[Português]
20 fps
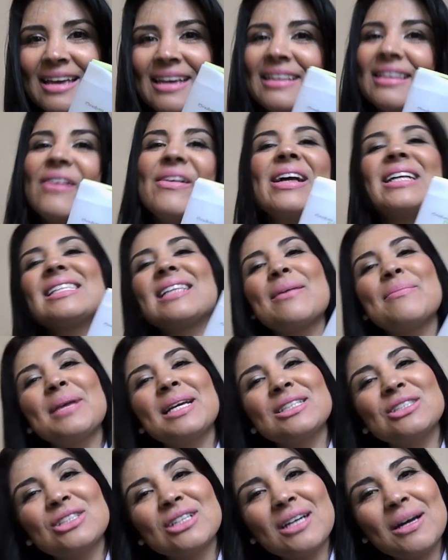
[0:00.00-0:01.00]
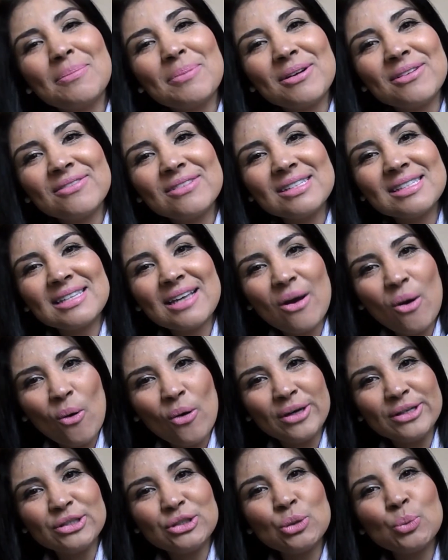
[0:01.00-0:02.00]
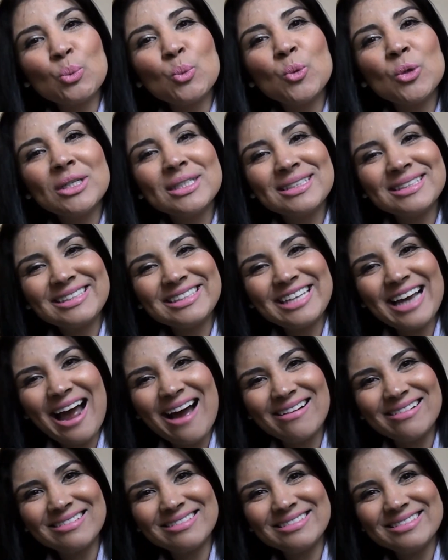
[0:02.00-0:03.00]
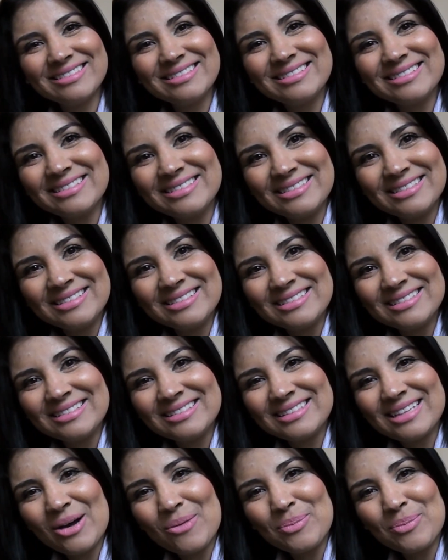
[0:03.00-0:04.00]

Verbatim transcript: Então essa é a minha dica pra você hoje. Tchau! Até o